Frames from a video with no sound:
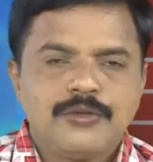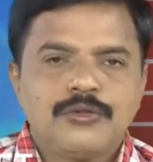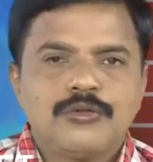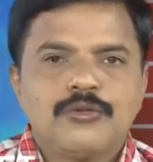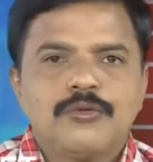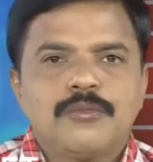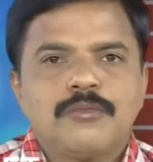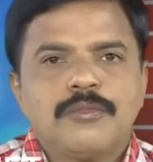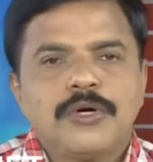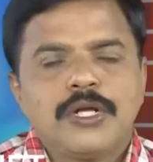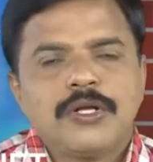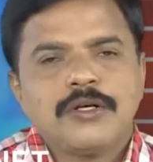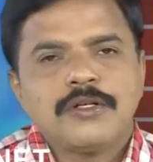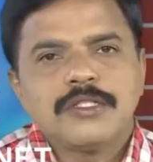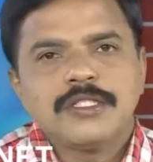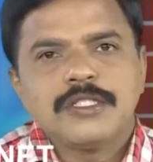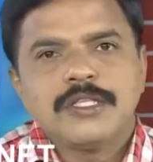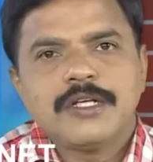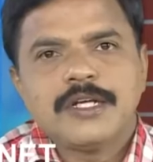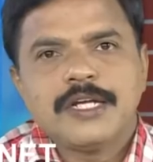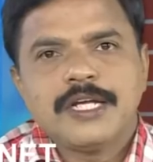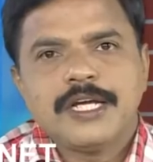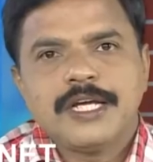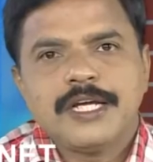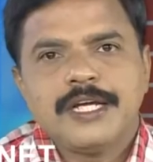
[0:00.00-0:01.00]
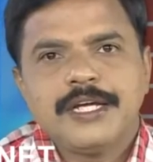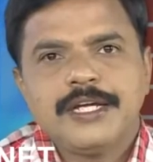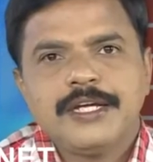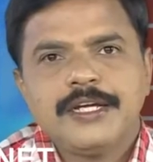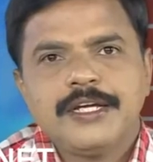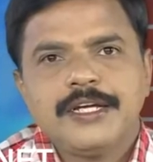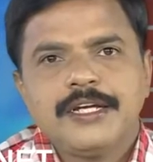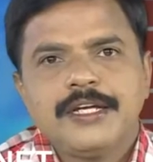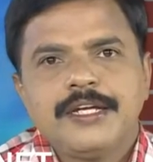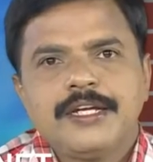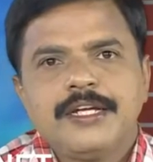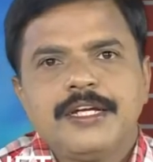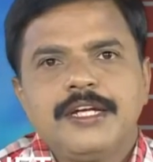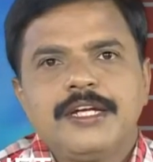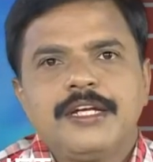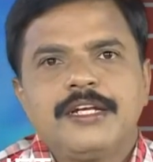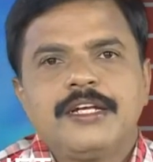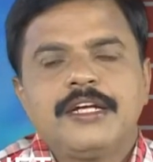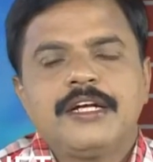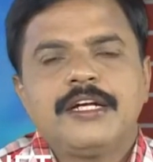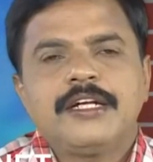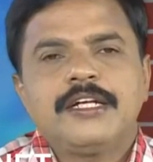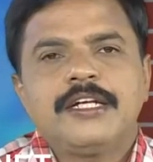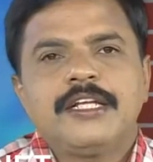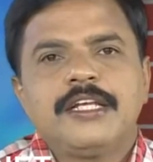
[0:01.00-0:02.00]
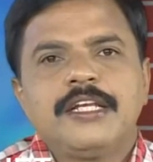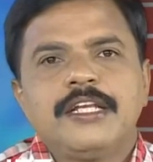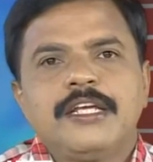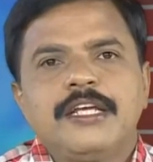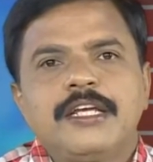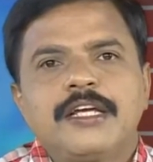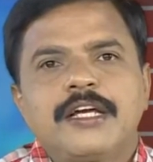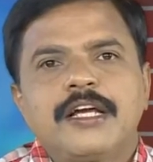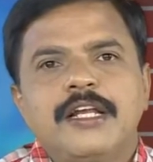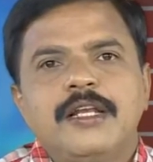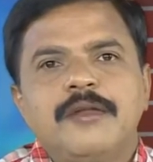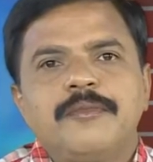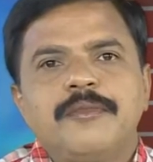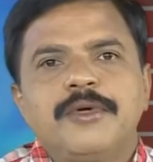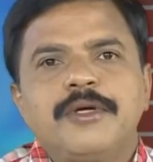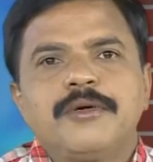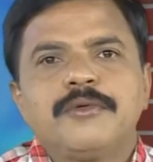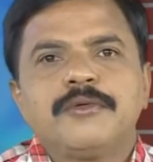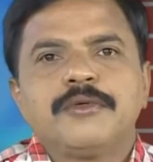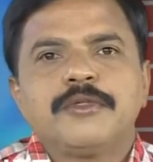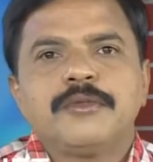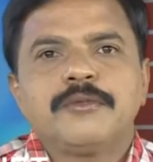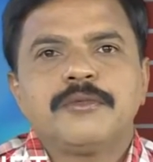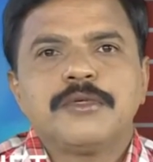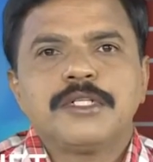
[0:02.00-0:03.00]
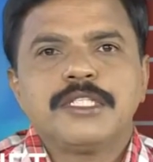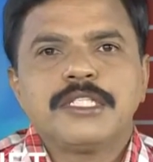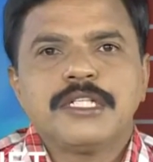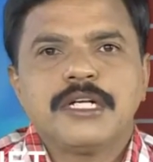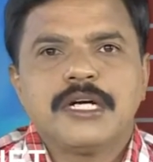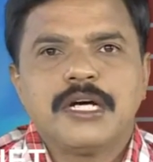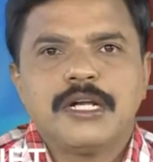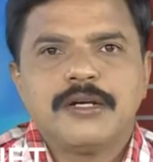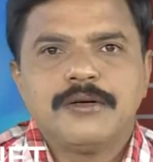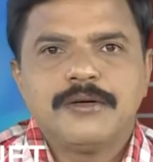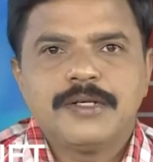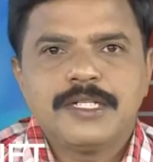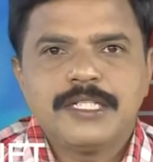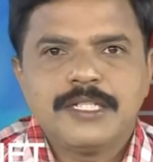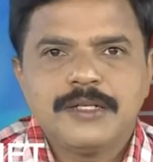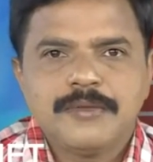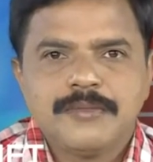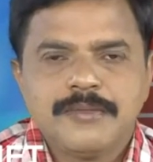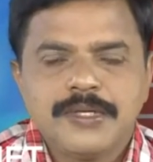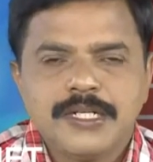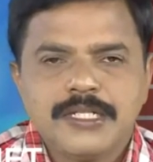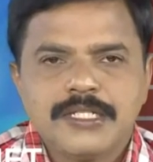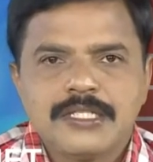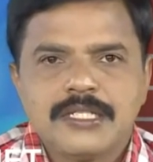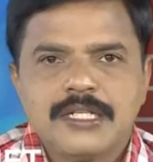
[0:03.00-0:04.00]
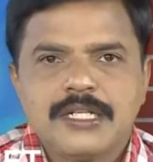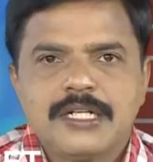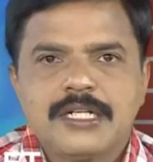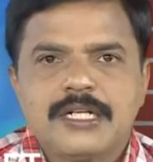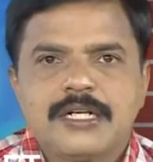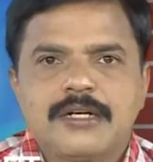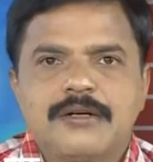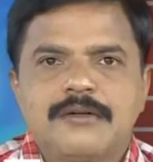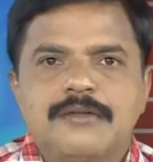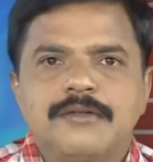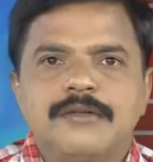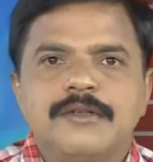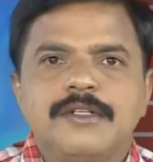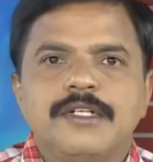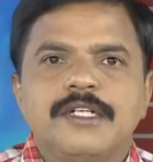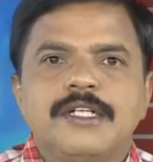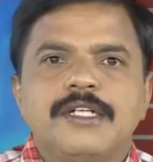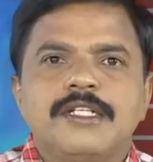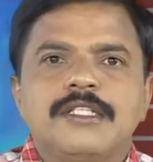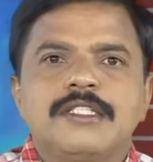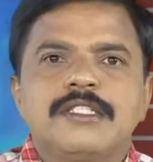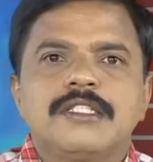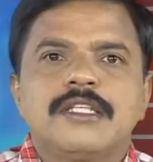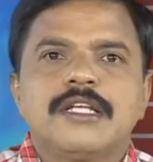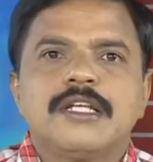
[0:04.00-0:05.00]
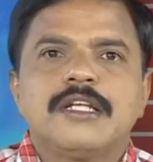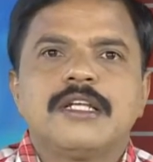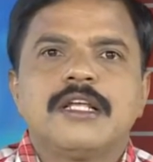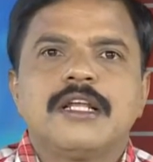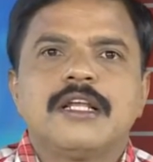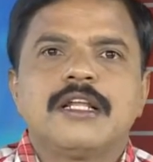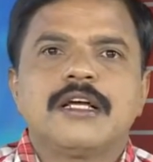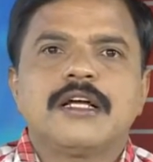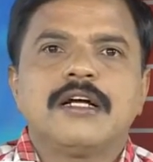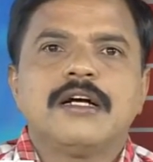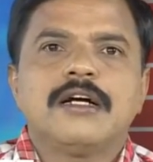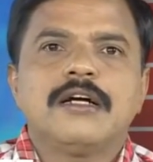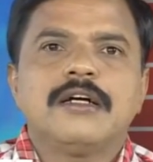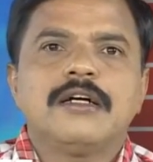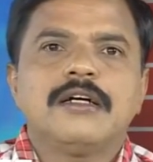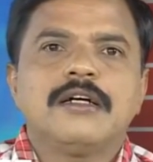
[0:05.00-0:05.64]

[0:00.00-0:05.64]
తుప్పలు వస్తున్నాయి వీటంటినీ కలిపి ఉద్భుజాలు అని చెప్పేసి అంటాం జనరల్గా